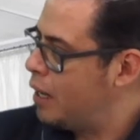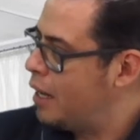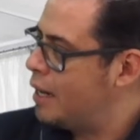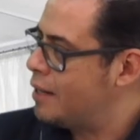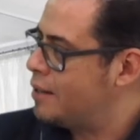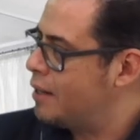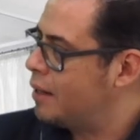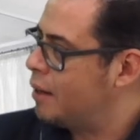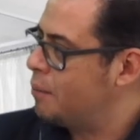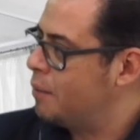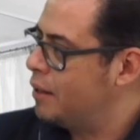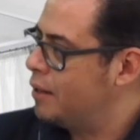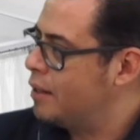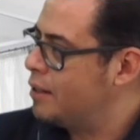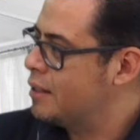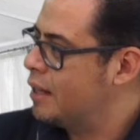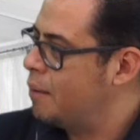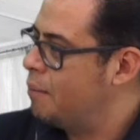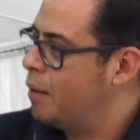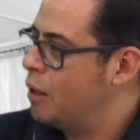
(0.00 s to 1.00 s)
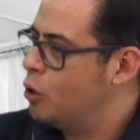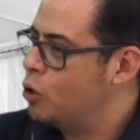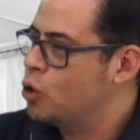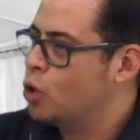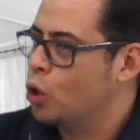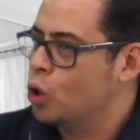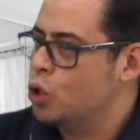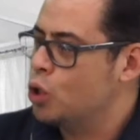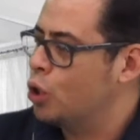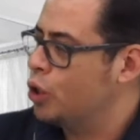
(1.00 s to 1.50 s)
de las herramientas que menos
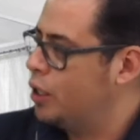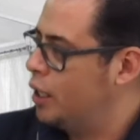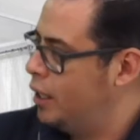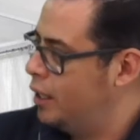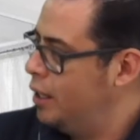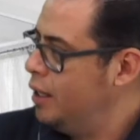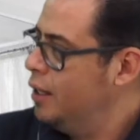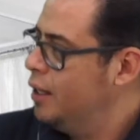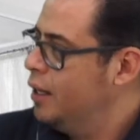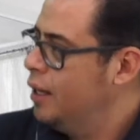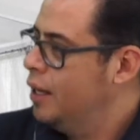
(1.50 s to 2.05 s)
costo tiene